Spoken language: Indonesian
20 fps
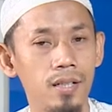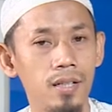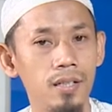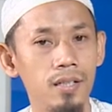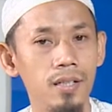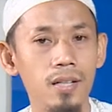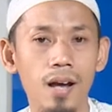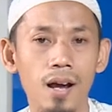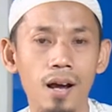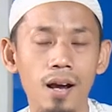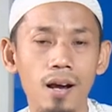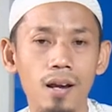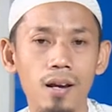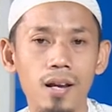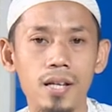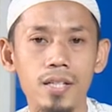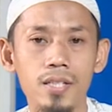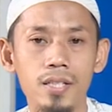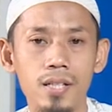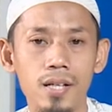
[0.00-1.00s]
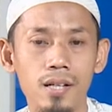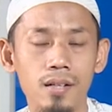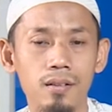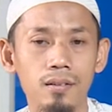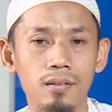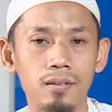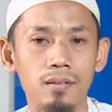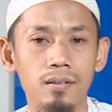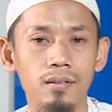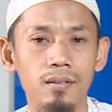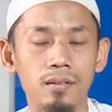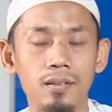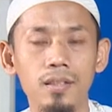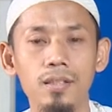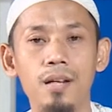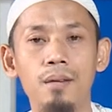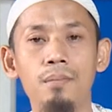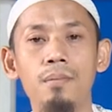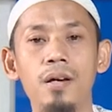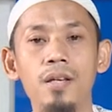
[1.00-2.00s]
dia akhlaknya
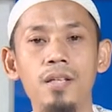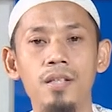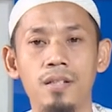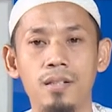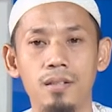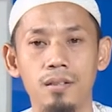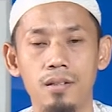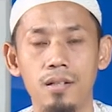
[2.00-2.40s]
tidak baik,